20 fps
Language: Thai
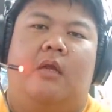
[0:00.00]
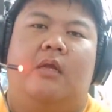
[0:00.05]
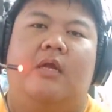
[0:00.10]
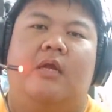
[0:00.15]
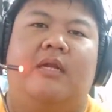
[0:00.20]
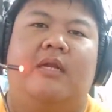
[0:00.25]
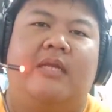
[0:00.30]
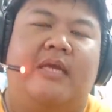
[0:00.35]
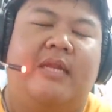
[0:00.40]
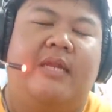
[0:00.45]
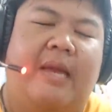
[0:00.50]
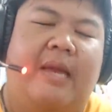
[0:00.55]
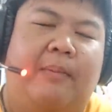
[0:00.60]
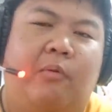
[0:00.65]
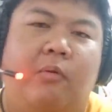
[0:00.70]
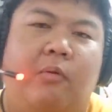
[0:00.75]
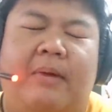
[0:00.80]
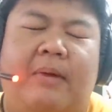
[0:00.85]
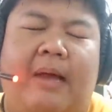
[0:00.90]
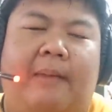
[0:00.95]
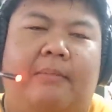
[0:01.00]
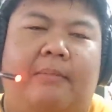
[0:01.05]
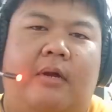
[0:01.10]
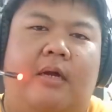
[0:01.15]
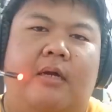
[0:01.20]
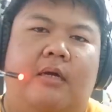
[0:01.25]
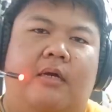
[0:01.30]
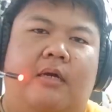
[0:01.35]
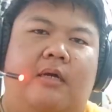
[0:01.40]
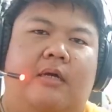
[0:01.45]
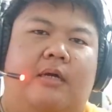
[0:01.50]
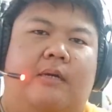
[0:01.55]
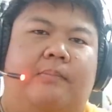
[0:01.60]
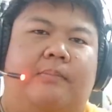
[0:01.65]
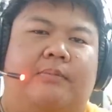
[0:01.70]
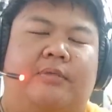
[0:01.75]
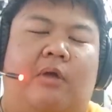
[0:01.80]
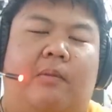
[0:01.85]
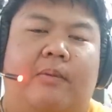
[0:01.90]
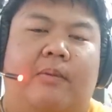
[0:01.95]
เรื่องนี้เนี่ยพุ่มกับก็คือ
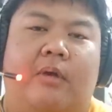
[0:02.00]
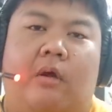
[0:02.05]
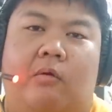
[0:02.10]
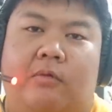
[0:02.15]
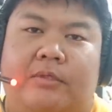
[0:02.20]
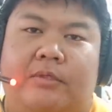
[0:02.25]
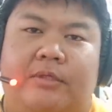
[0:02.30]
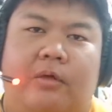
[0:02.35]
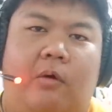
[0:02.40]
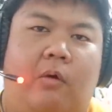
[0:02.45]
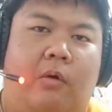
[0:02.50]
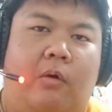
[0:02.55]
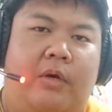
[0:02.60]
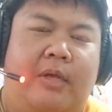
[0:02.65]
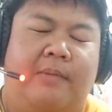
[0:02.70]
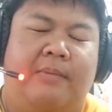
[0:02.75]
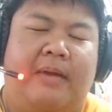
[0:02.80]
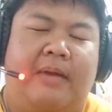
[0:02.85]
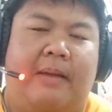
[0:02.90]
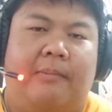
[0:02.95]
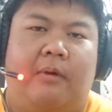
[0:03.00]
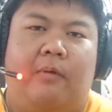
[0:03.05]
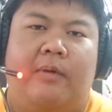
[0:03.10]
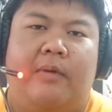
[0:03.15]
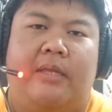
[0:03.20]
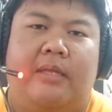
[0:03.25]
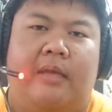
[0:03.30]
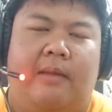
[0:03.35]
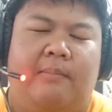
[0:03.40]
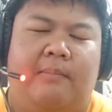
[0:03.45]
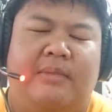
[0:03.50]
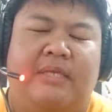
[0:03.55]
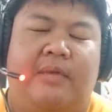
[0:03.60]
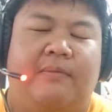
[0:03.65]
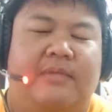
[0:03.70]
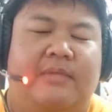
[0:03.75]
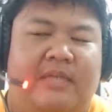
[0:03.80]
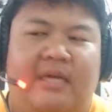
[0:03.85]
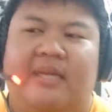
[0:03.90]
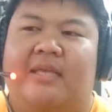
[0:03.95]
สองพี่น้องรุสโซที่พุ่มกับเอาไม่ใช่
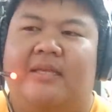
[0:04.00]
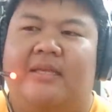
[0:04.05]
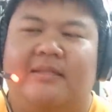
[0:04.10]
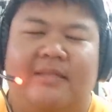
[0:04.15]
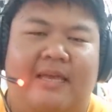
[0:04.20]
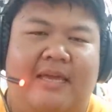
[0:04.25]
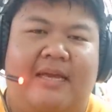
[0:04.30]
Avenger ดิ